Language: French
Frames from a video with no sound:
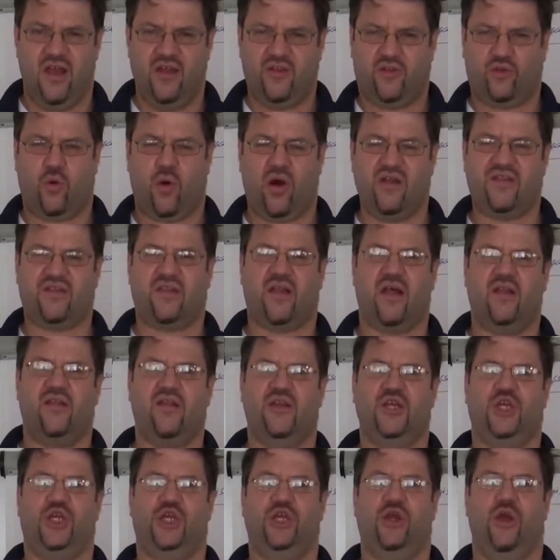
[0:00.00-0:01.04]
et trois
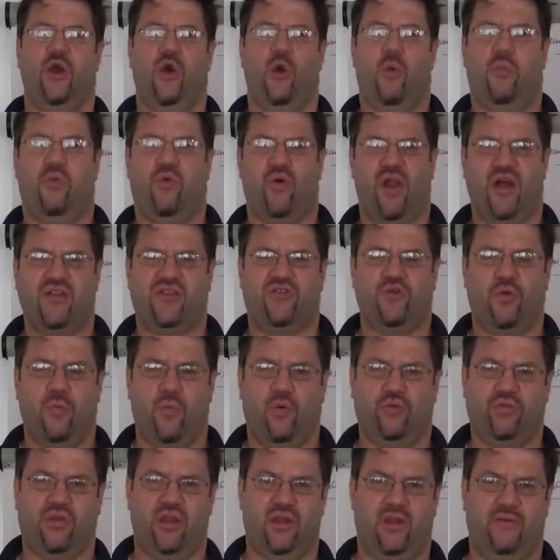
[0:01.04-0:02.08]
stratégies pour la
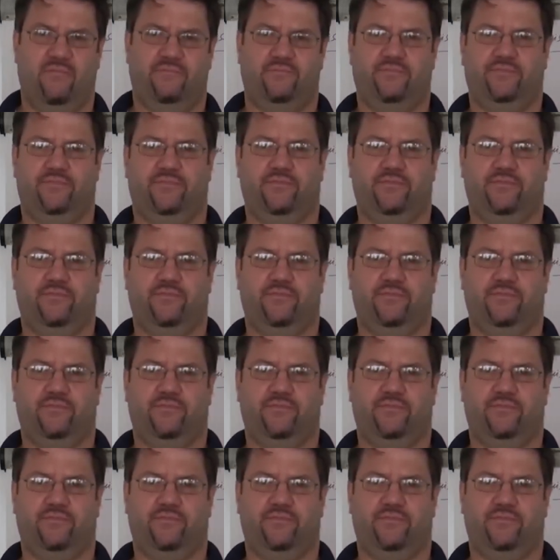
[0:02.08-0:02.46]
surmonter.